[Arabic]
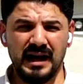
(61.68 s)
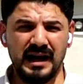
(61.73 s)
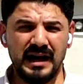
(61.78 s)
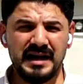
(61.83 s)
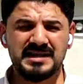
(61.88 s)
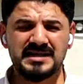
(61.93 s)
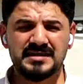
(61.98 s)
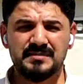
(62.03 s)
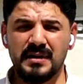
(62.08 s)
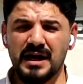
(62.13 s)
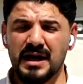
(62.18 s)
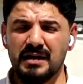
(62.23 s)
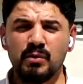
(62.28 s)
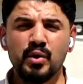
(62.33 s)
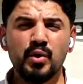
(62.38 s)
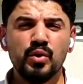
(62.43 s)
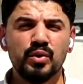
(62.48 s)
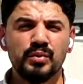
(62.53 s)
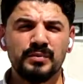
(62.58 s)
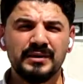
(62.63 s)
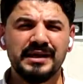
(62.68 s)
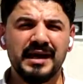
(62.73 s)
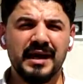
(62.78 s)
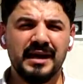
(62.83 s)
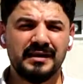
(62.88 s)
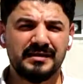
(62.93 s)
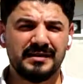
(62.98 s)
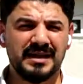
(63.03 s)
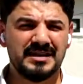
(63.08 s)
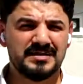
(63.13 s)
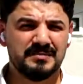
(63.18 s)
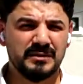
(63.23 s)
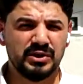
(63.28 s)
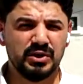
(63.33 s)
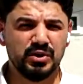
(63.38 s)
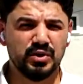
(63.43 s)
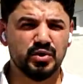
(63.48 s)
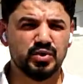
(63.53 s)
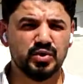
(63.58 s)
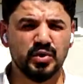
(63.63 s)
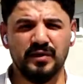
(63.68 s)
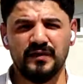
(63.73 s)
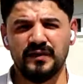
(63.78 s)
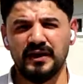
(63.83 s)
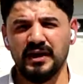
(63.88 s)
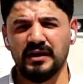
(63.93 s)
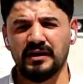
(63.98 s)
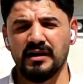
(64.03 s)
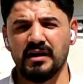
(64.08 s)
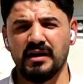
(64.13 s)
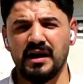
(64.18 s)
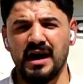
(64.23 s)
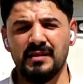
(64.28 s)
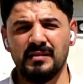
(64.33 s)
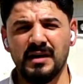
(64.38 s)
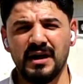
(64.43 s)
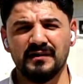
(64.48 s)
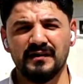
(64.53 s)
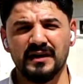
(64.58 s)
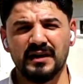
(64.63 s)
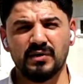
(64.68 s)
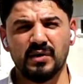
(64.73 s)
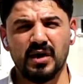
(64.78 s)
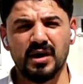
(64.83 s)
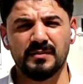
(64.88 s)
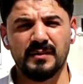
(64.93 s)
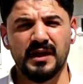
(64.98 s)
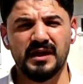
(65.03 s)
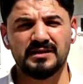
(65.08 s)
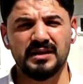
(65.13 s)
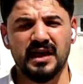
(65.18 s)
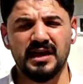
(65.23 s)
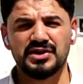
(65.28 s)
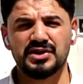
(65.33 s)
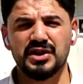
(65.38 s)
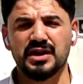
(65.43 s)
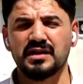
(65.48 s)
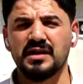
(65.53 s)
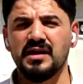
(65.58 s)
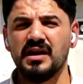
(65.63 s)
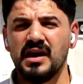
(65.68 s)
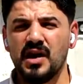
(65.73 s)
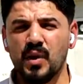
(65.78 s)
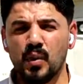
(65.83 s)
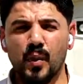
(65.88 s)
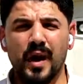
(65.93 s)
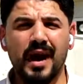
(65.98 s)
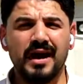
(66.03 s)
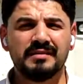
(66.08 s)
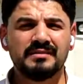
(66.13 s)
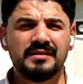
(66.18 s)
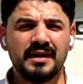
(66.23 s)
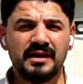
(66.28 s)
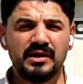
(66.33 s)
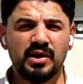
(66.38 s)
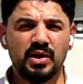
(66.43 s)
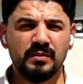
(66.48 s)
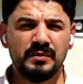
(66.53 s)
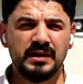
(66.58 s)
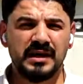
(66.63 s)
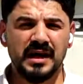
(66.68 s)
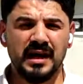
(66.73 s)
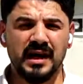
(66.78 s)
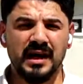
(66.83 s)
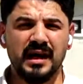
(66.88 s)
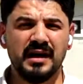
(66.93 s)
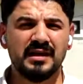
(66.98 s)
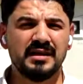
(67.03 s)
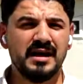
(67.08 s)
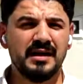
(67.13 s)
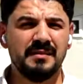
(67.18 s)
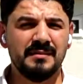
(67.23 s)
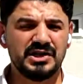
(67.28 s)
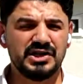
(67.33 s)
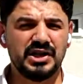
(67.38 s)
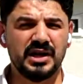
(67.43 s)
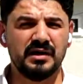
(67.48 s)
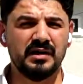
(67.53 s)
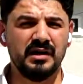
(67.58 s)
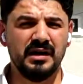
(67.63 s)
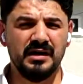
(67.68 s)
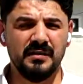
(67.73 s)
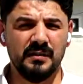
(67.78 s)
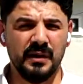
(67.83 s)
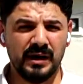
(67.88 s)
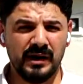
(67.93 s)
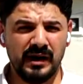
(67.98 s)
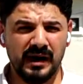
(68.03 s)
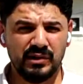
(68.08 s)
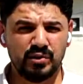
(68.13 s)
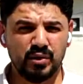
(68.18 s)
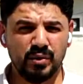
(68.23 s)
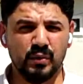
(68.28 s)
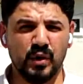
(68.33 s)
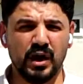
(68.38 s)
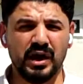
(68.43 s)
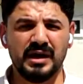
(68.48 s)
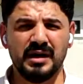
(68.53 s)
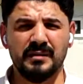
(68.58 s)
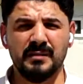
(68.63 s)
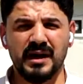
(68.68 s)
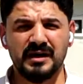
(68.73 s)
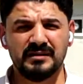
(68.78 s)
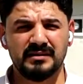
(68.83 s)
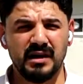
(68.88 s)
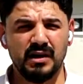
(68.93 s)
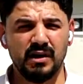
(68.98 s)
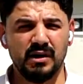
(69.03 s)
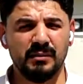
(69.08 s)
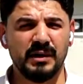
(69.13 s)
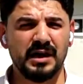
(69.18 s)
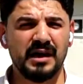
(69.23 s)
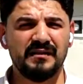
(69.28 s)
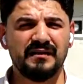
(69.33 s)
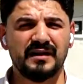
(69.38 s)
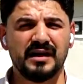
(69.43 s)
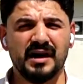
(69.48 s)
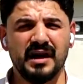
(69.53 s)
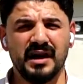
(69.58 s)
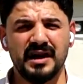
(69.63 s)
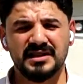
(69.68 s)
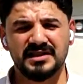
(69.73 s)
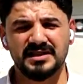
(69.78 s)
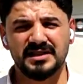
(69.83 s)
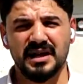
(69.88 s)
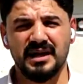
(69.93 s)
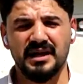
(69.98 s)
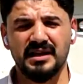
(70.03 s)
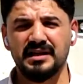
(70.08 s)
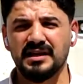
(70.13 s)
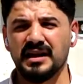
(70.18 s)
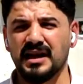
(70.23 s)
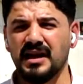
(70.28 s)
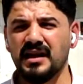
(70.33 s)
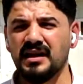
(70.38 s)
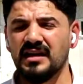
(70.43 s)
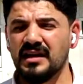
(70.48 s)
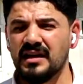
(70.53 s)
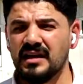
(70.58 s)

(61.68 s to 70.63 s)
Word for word: الأزمة منذ بداية أزمة النزوح في العراق عام 2014 وحتى يومنا هذا مشاريع الإمارات ومخيماتها ومرافقها الصحية